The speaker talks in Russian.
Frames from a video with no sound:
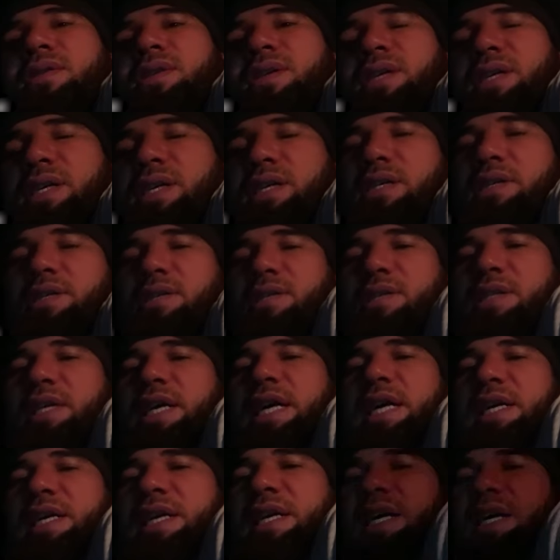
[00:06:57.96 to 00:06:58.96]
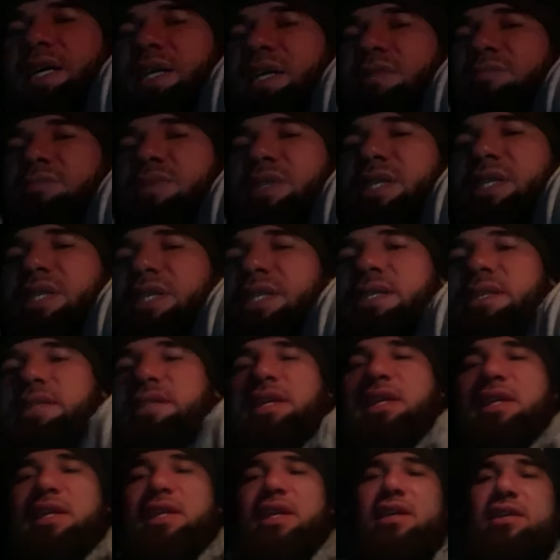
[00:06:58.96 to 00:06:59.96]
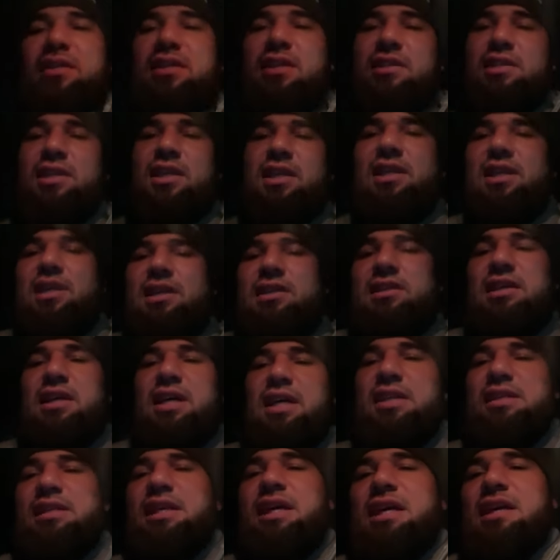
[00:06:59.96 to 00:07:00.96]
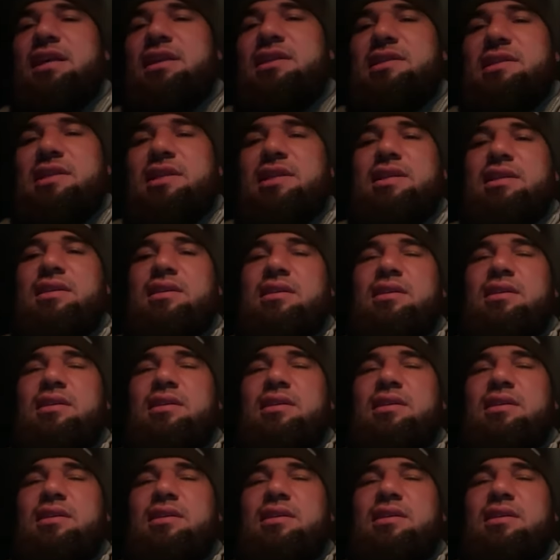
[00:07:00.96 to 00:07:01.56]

А, сдай якобы такие-то, такие-то анализы,